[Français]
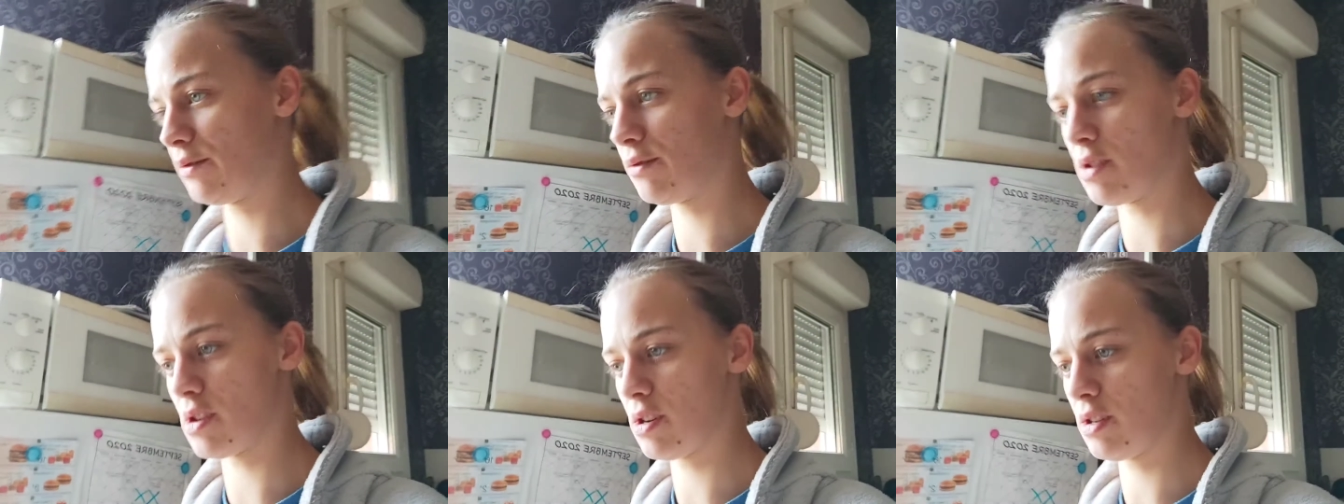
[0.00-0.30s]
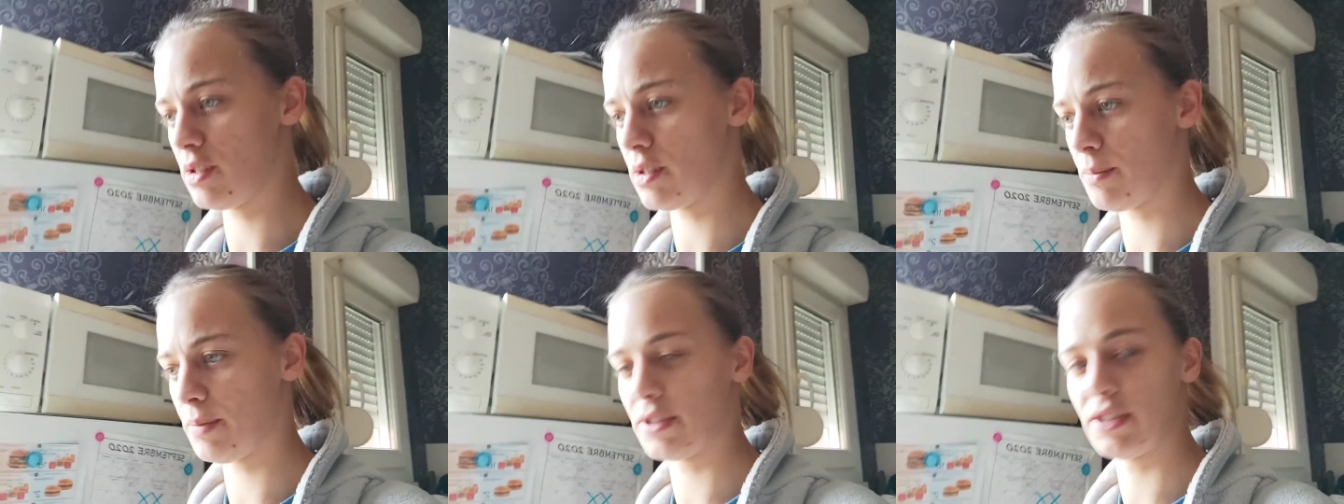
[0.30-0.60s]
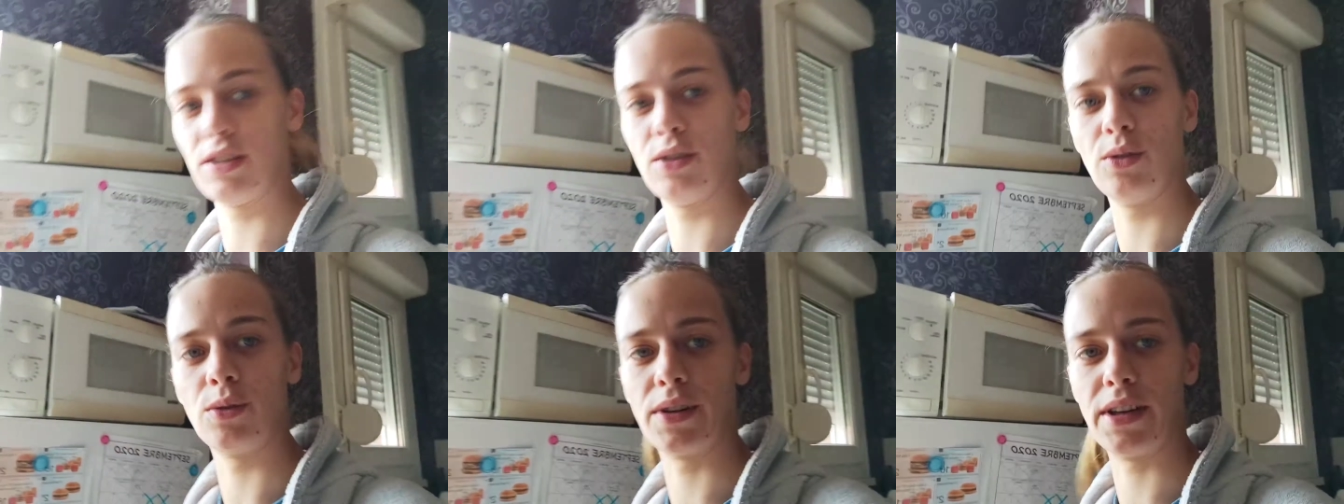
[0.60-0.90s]
voilà. Et
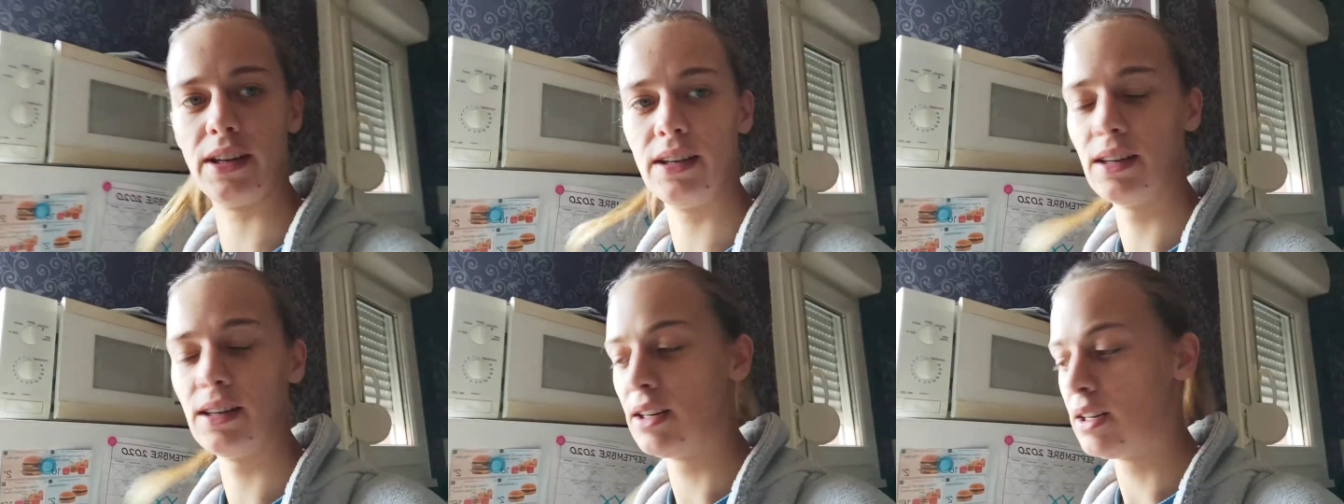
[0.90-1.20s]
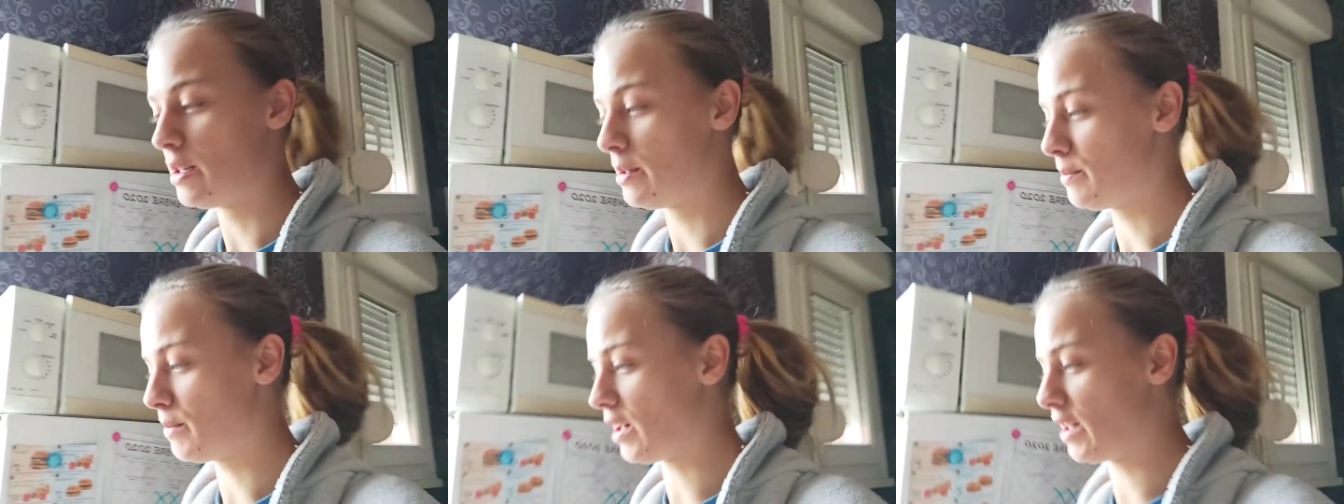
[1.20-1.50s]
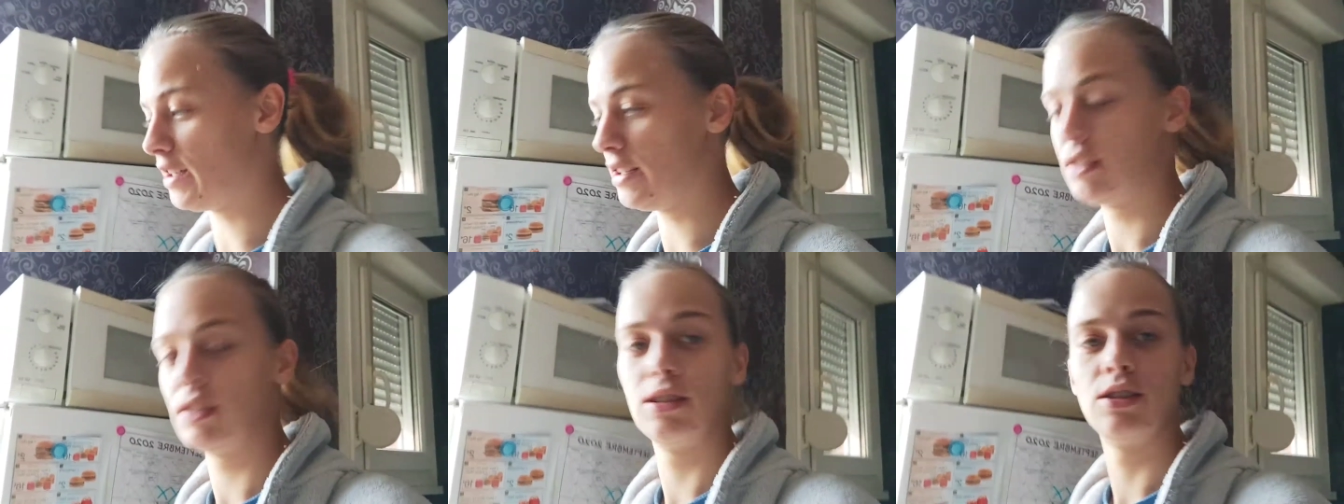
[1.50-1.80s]
après, c'est OK.
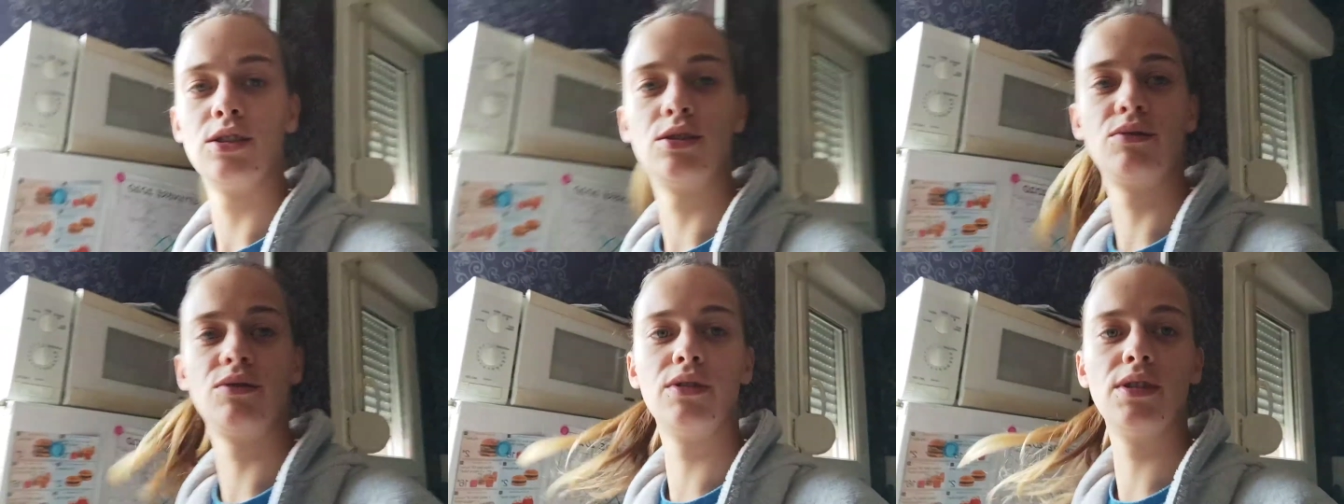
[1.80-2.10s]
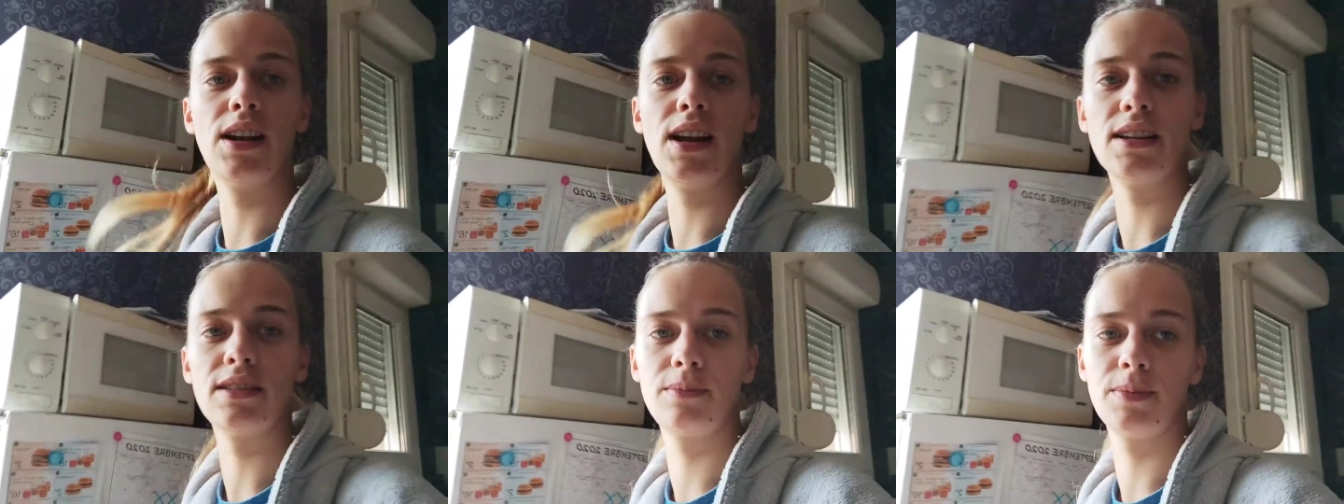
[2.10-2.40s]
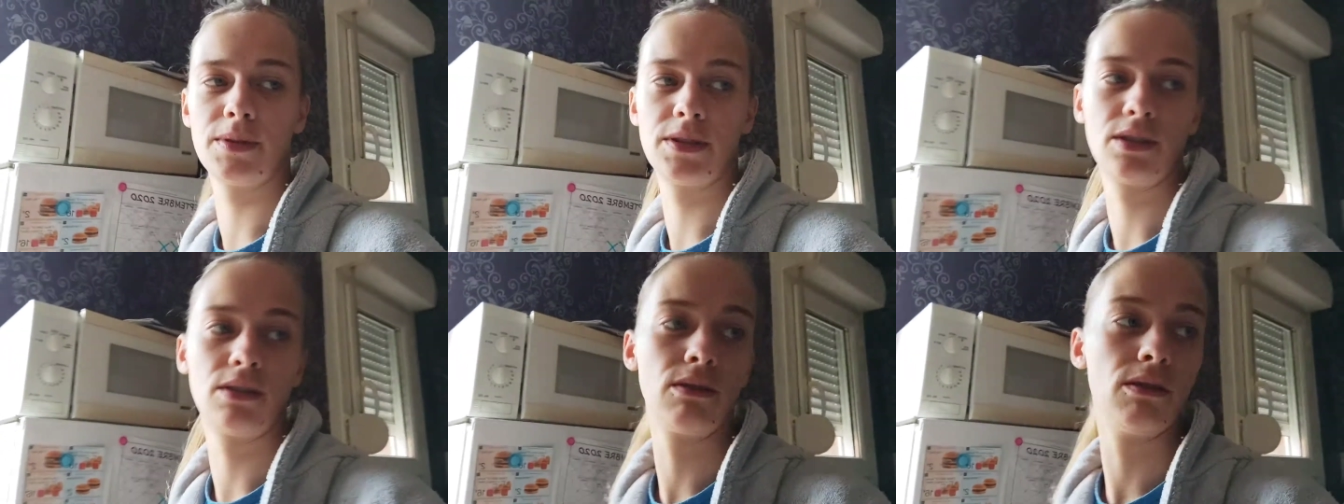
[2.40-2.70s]
Bon, allez. Je vous laisse
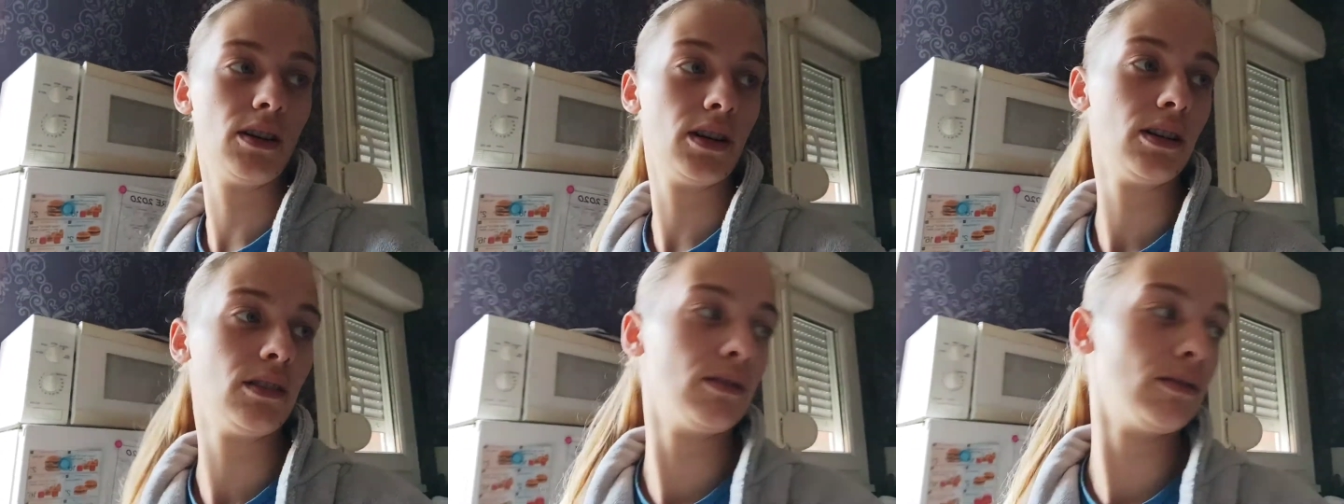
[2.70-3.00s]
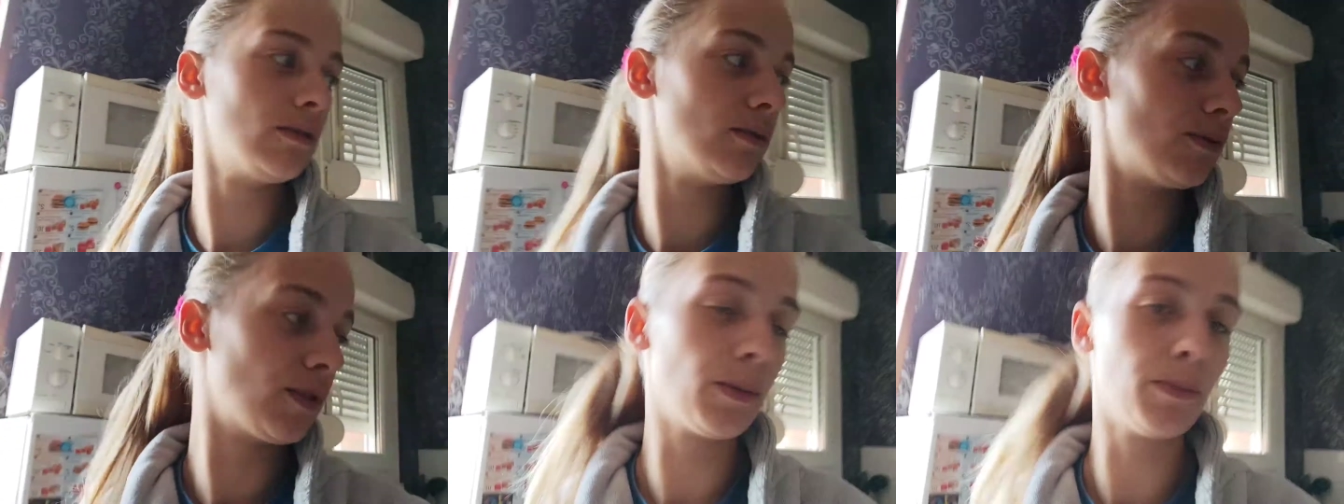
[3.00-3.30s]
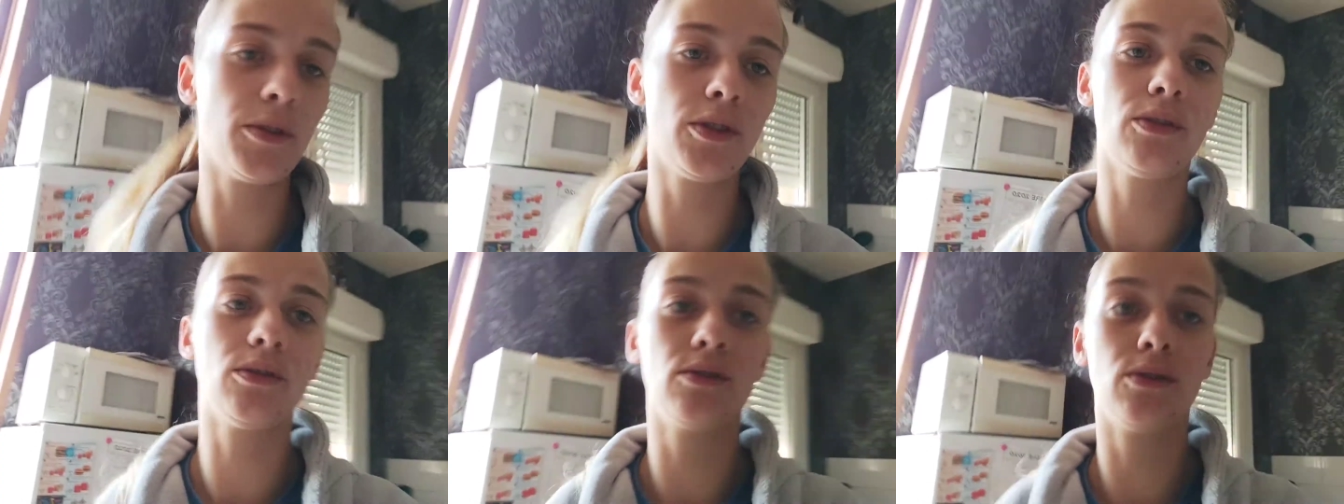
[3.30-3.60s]
parce que là,
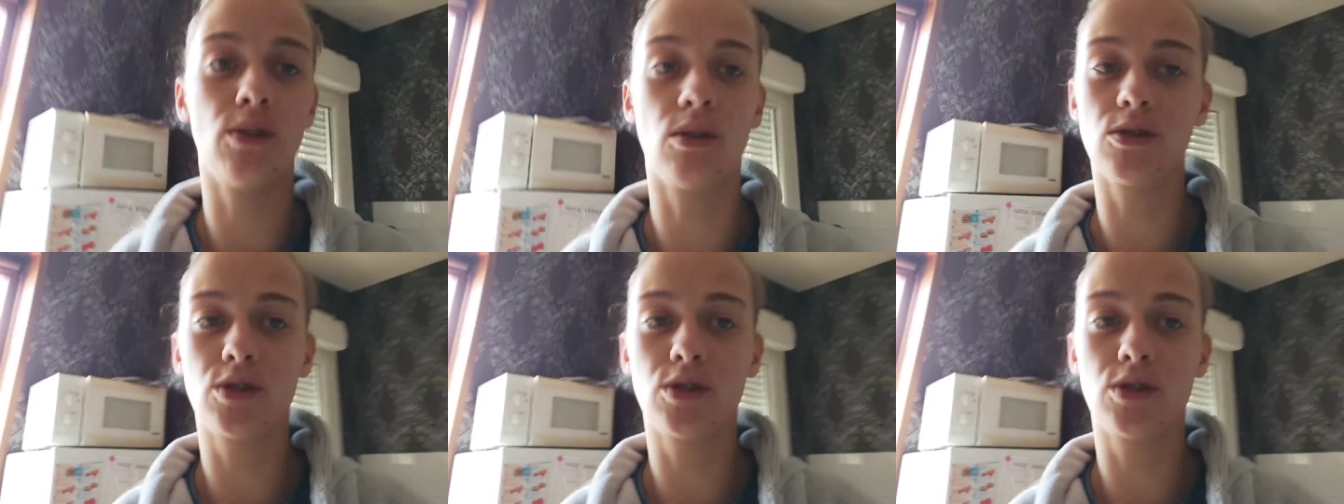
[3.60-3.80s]
vraiment,